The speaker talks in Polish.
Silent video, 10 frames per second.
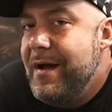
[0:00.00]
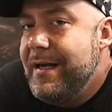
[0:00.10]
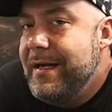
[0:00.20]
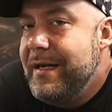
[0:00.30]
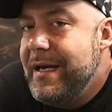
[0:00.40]

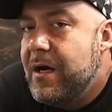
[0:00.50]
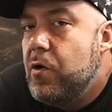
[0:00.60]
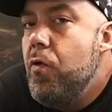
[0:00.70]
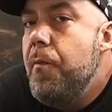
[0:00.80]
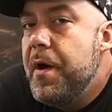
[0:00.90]
I jak
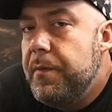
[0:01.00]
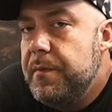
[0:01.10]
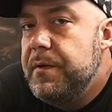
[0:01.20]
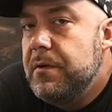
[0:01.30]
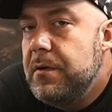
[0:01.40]
głupio by
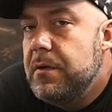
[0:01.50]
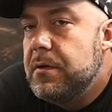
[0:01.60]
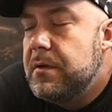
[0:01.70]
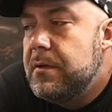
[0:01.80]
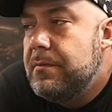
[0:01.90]
było,
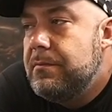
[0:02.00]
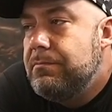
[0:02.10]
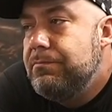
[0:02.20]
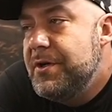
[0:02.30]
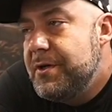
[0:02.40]

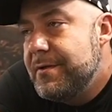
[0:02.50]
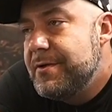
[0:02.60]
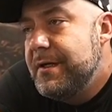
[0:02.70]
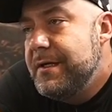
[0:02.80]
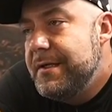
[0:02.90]
myśląc,
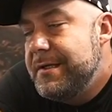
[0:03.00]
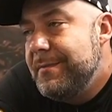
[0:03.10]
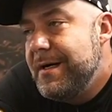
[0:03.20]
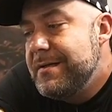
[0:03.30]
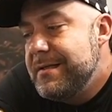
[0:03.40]
że jedziecie
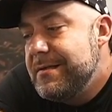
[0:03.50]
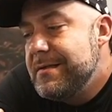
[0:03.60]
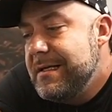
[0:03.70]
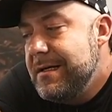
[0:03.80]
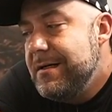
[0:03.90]
mając
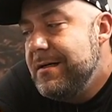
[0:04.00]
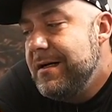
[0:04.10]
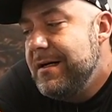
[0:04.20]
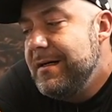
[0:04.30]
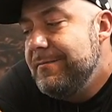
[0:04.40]

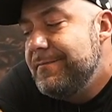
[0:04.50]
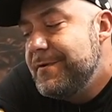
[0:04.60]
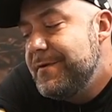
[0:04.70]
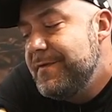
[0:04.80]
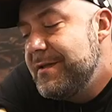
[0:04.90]
00, a w
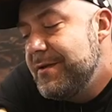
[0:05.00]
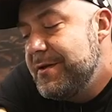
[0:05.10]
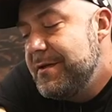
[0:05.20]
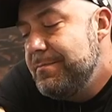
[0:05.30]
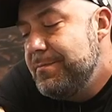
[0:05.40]

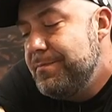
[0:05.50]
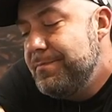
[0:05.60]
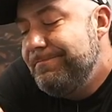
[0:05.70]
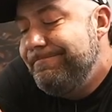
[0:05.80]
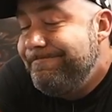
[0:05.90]
rzeczywistości
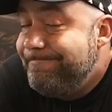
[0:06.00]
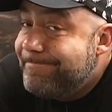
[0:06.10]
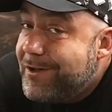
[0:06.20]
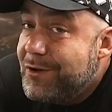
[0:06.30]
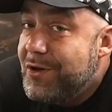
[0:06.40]

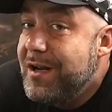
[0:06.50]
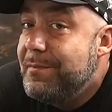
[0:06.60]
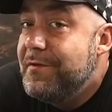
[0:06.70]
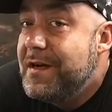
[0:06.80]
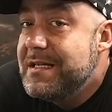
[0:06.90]
kontrola
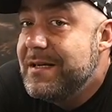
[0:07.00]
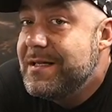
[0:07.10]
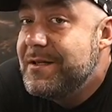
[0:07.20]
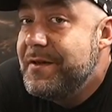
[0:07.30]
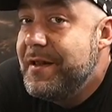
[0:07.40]
by wykazała
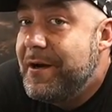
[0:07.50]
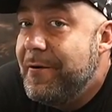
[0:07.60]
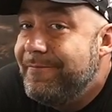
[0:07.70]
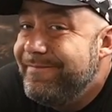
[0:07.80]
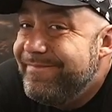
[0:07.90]
co innego.
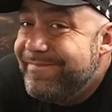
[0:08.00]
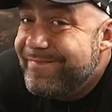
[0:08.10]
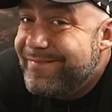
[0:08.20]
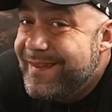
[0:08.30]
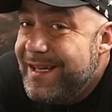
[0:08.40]

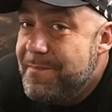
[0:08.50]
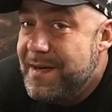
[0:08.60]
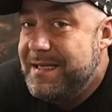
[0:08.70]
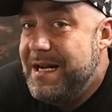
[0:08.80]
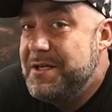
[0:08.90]
Lipa
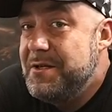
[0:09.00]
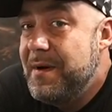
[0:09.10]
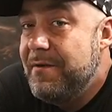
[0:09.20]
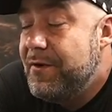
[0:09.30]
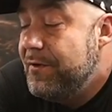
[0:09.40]
stracić
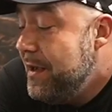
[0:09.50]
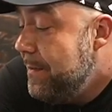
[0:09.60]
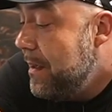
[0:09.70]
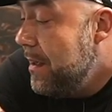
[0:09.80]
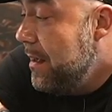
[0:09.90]
prawko, nie?
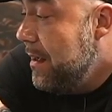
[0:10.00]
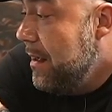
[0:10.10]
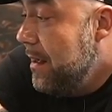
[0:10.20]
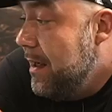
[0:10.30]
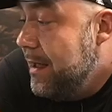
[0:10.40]

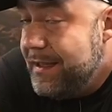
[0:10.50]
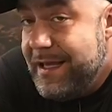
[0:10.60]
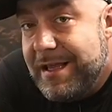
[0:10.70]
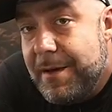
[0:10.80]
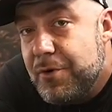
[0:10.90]

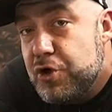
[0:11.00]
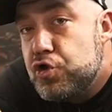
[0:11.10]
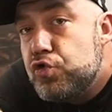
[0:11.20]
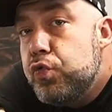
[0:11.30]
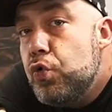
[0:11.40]
nie daj Boże
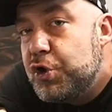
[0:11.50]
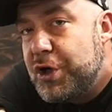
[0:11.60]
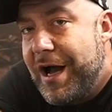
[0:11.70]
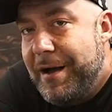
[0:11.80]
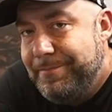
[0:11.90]

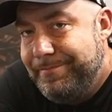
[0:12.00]
stłuczka.